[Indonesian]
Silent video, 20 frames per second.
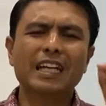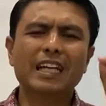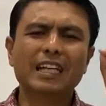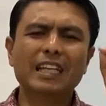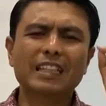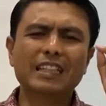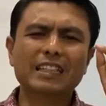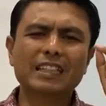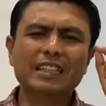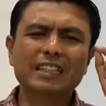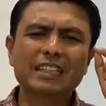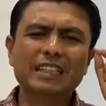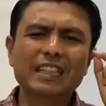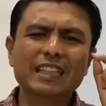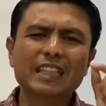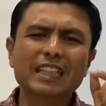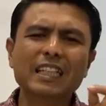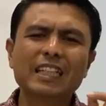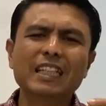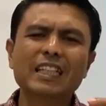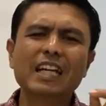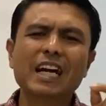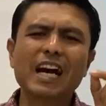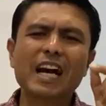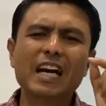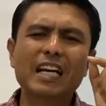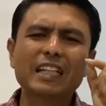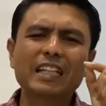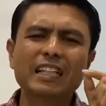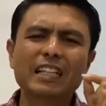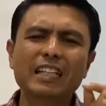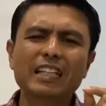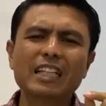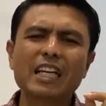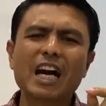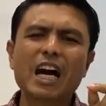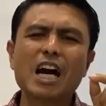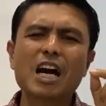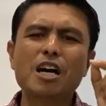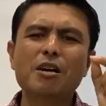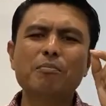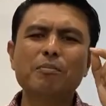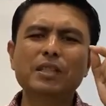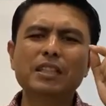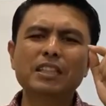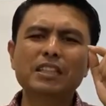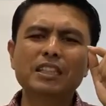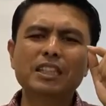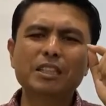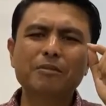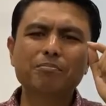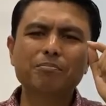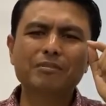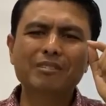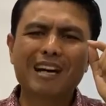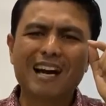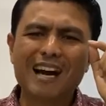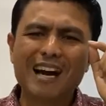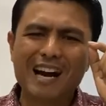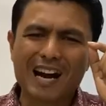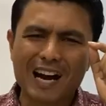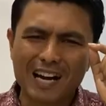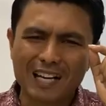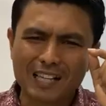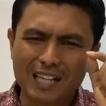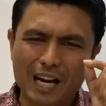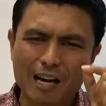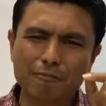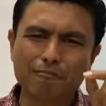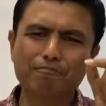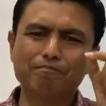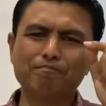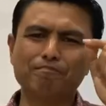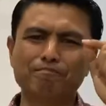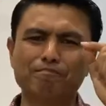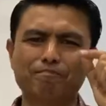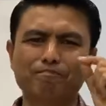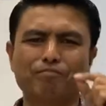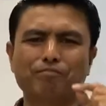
Ketika dia mencipta Adam,